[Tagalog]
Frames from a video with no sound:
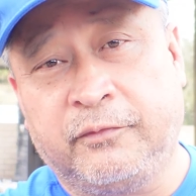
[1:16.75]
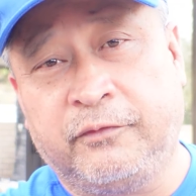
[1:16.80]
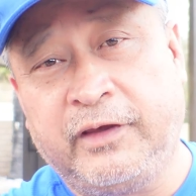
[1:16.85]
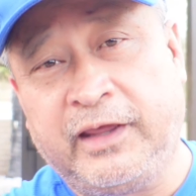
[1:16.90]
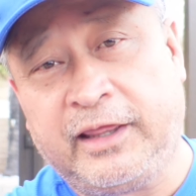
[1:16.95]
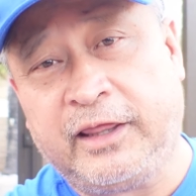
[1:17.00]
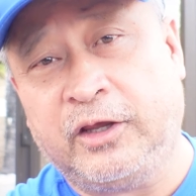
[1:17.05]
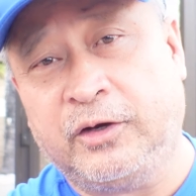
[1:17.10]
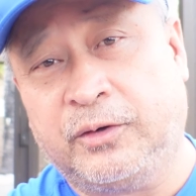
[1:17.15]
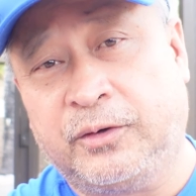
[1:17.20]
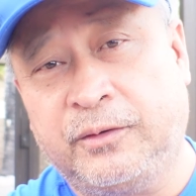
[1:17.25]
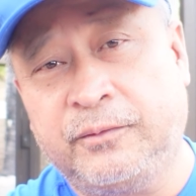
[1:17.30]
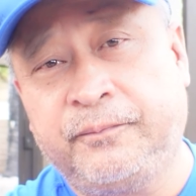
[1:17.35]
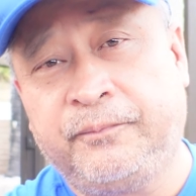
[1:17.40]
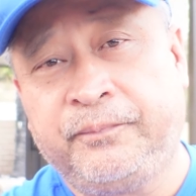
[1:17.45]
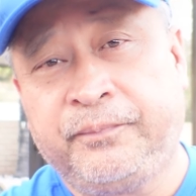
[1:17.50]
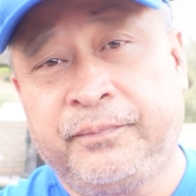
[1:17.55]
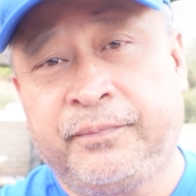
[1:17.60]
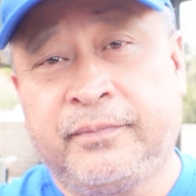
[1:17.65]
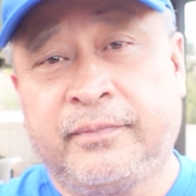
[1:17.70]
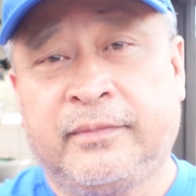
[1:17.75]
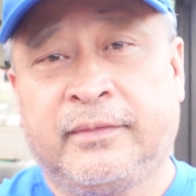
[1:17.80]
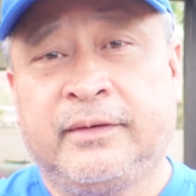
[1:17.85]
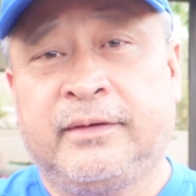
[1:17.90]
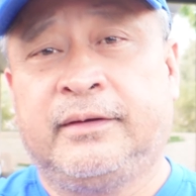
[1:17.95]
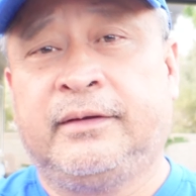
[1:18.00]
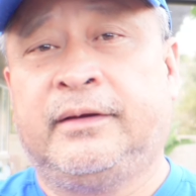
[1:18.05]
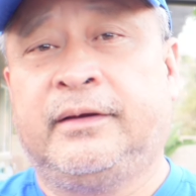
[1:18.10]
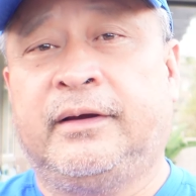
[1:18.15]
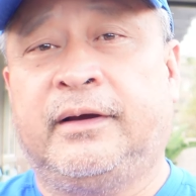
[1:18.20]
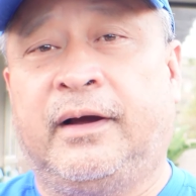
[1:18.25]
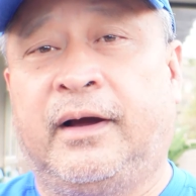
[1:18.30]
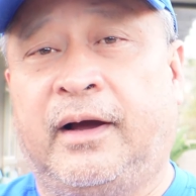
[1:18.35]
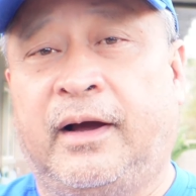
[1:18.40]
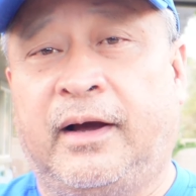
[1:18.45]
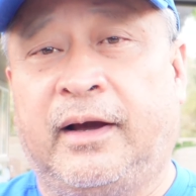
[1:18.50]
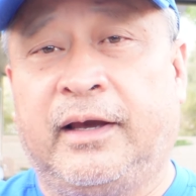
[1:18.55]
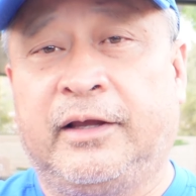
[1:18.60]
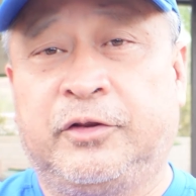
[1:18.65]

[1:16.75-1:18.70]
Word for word: video uh,